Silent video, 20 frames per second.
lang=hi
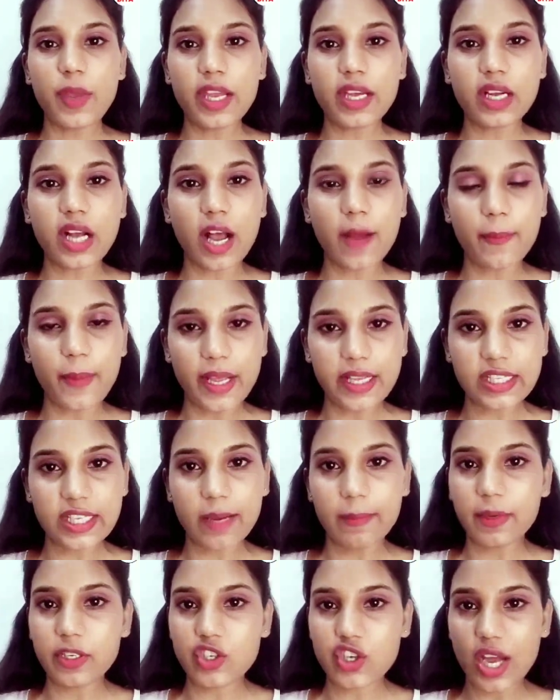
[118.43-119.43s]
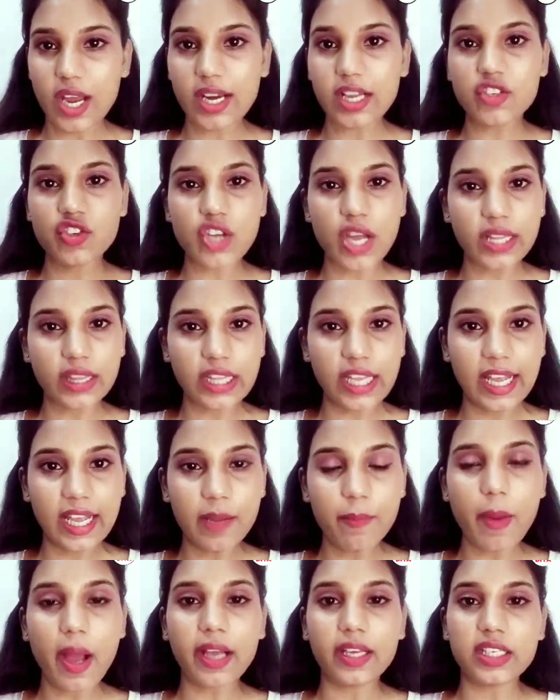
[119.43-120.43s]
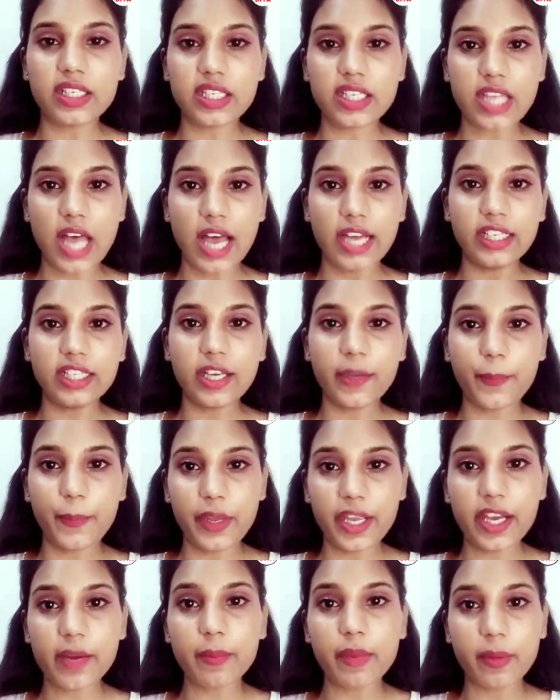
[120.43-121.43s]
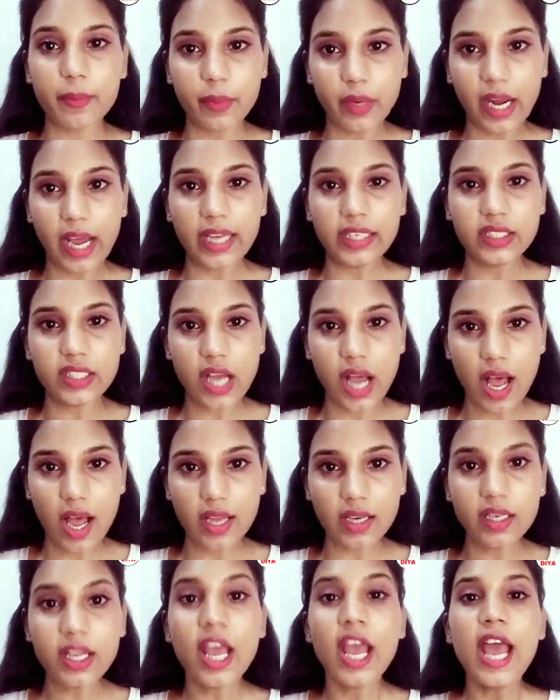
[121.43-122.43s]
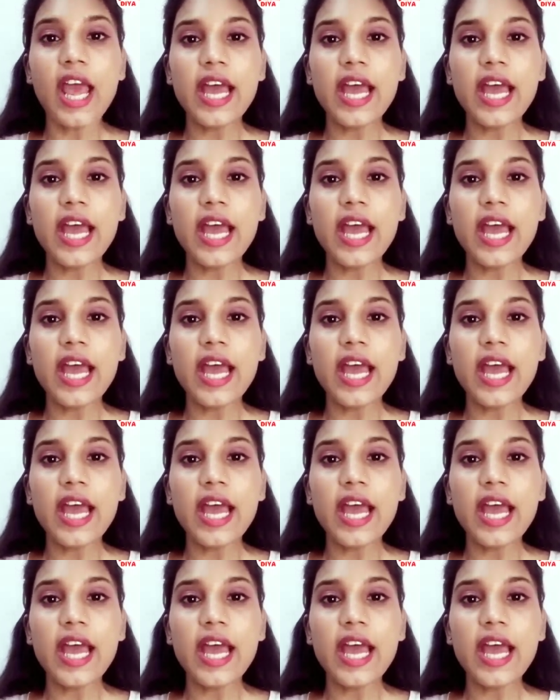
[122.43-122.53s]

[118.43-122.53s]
पेयर का पैसा बचाना चाहते हैं पाकिस्तान के पीएम इमरान खान